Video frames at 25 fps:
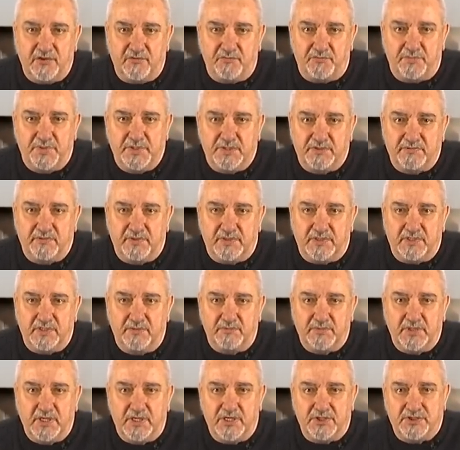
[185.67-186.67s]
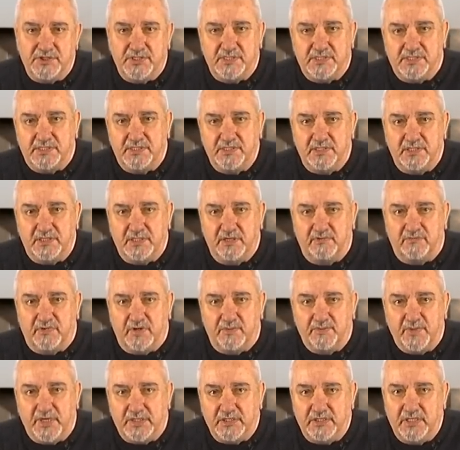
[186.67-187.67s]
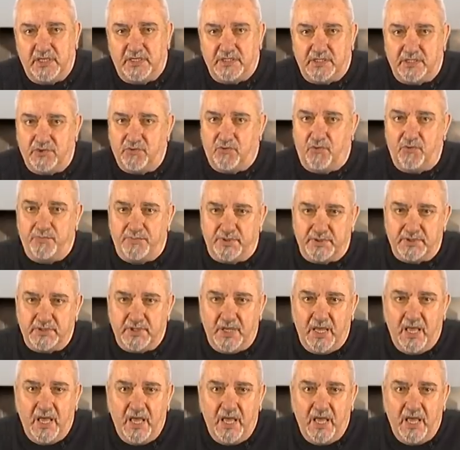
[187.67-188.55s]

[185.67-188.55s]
в битвах на многочисленных Евромайданах опыт,